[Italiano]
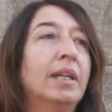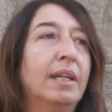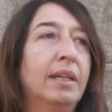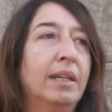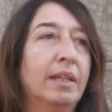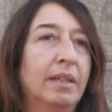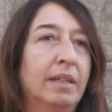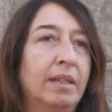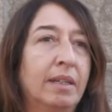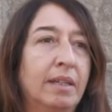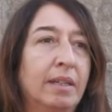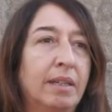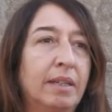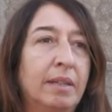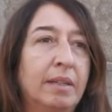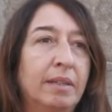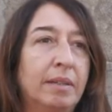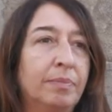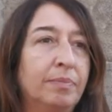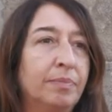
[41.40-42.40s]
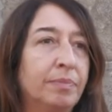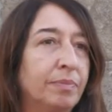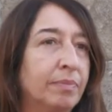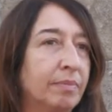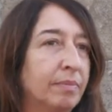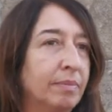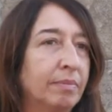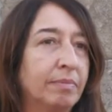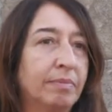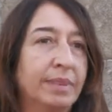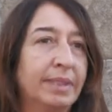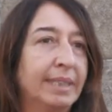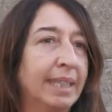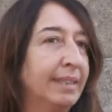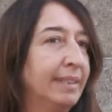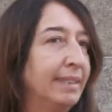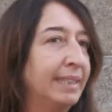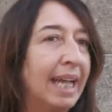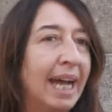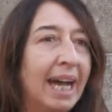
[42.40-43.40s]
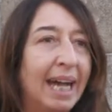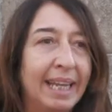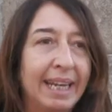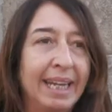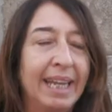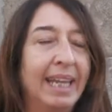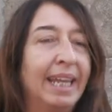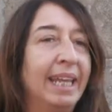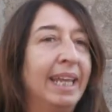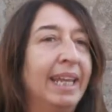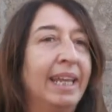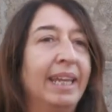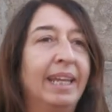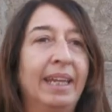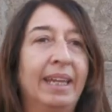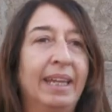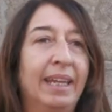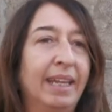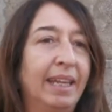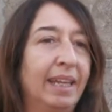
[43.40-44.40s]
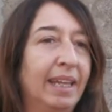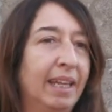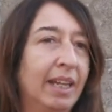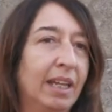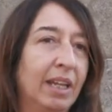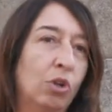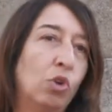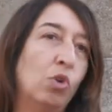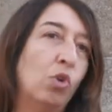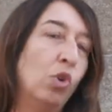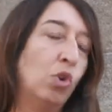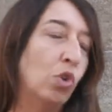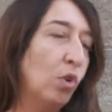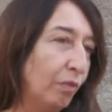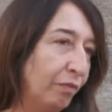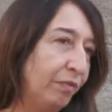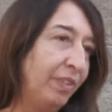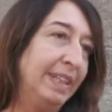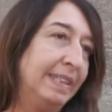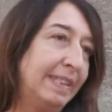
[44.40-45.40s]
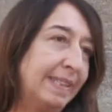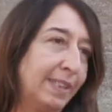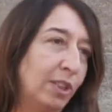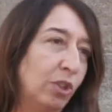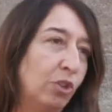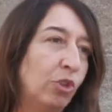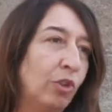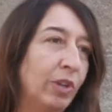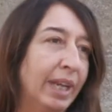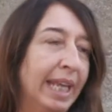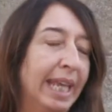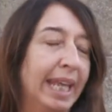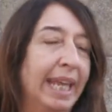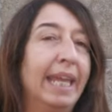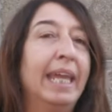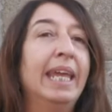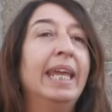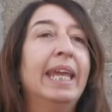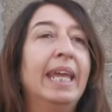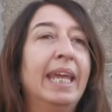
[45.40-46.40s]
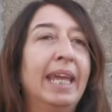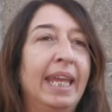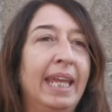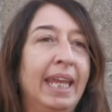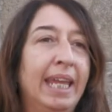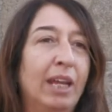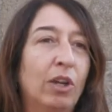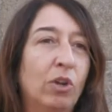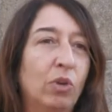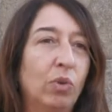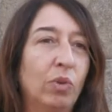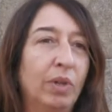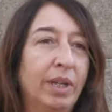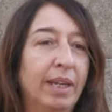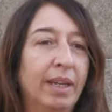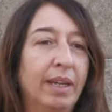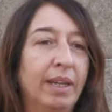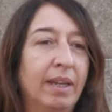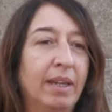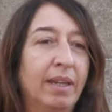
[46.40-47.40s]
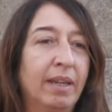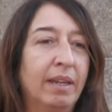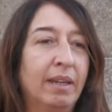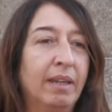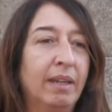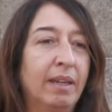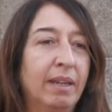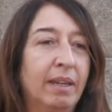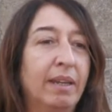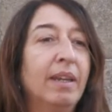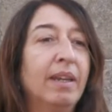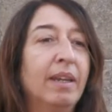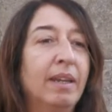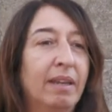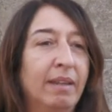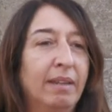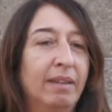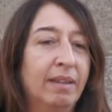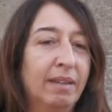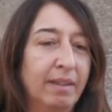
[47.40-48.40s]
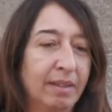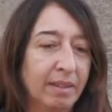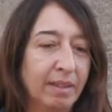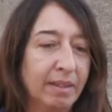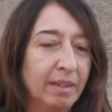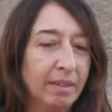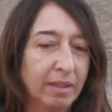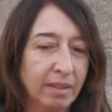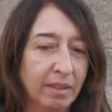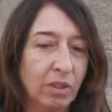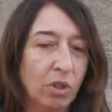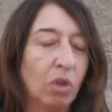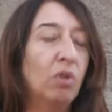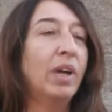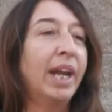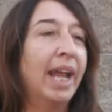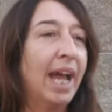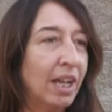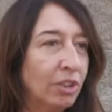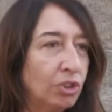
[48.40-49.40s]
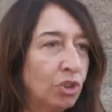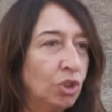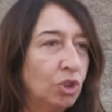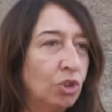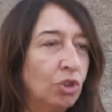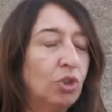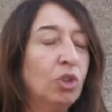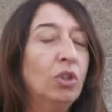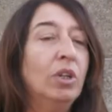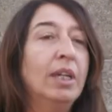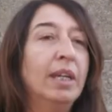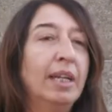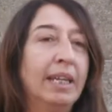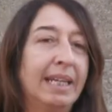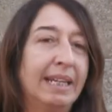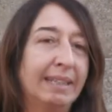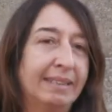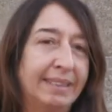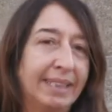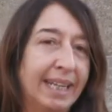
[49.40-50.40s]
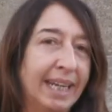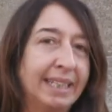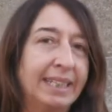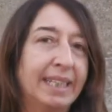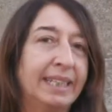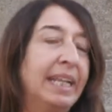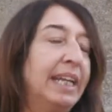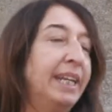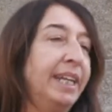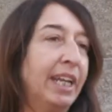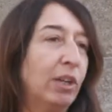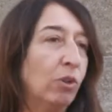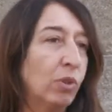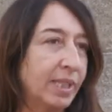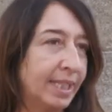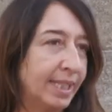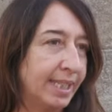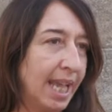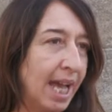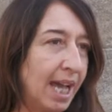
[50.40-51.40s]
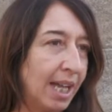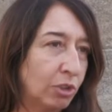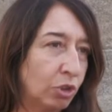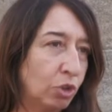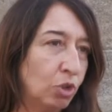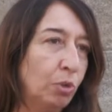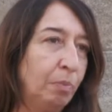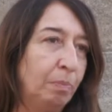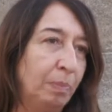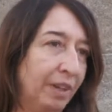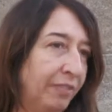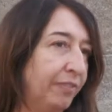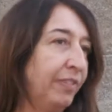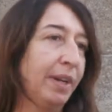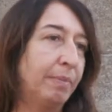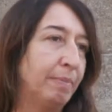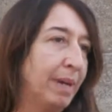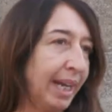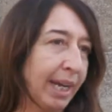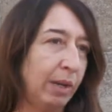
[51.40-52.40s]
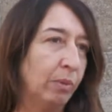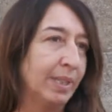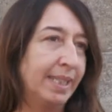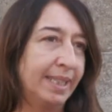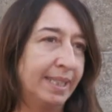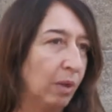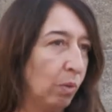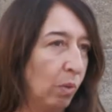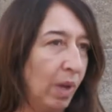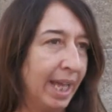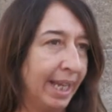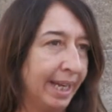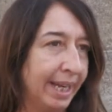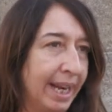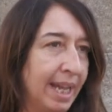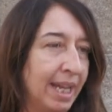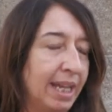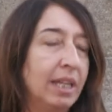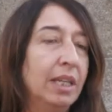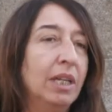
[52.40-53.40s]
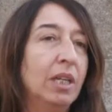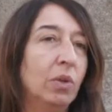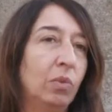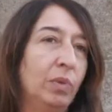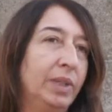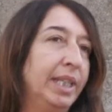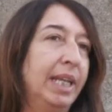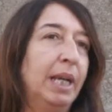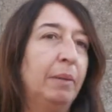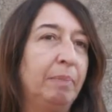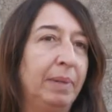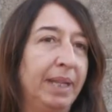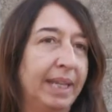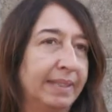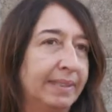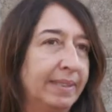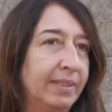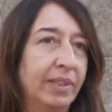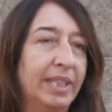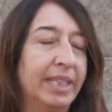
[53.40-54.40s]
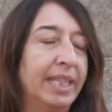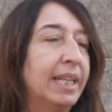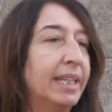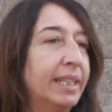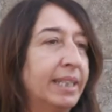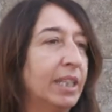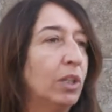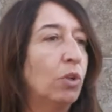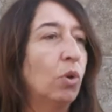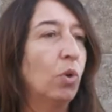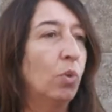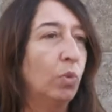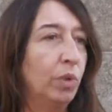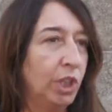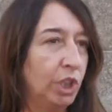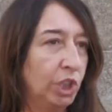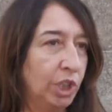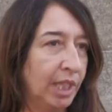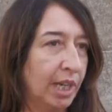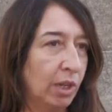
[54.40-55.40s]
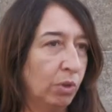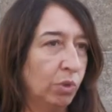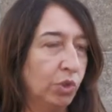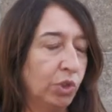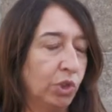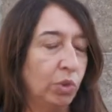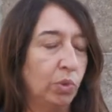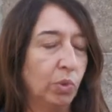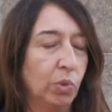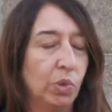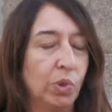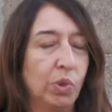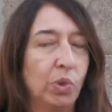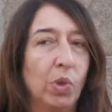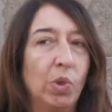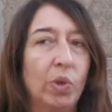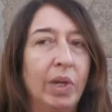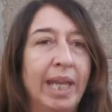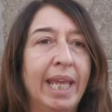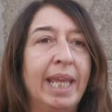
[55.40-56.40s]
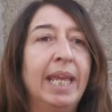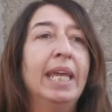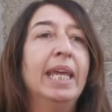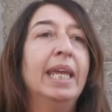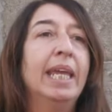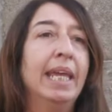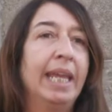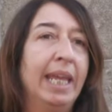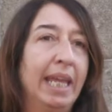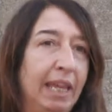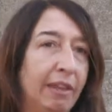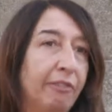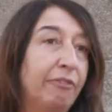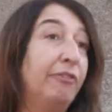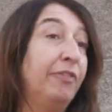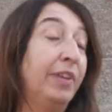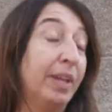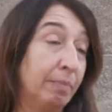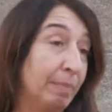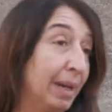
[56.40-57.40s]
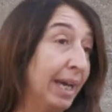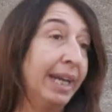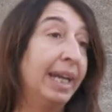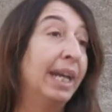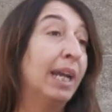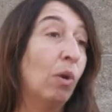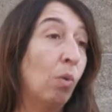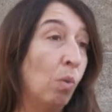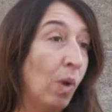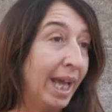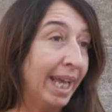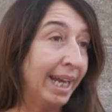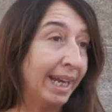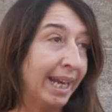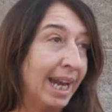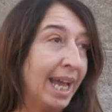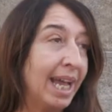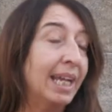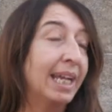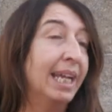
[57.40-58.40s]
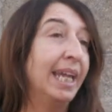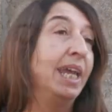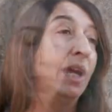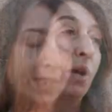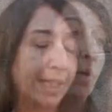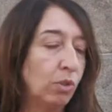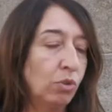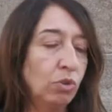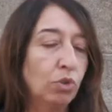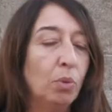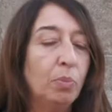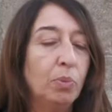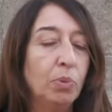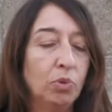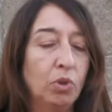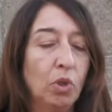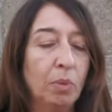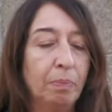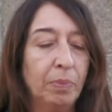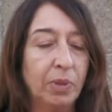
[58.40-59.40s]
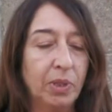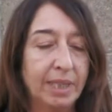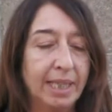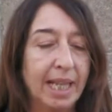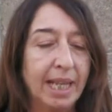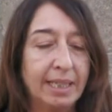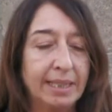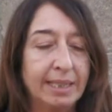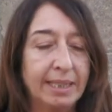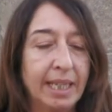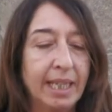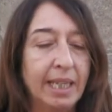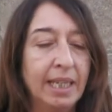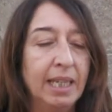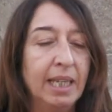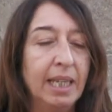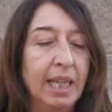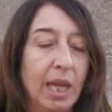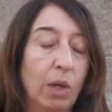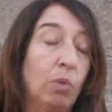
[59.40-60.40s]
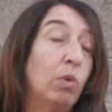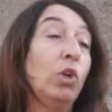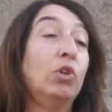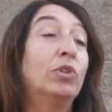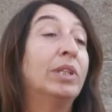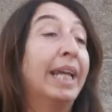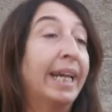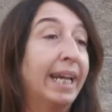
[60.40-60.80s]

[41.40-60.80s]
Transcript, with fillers: ehm, tentare eh, con convinzione e con eh, eh, coraggio la strada del negoziato per fermare questa guerra, quindi l'applicazione dell'articolo 11 della Costituzione e fermare la guerra. Un secondo punto importante è quello del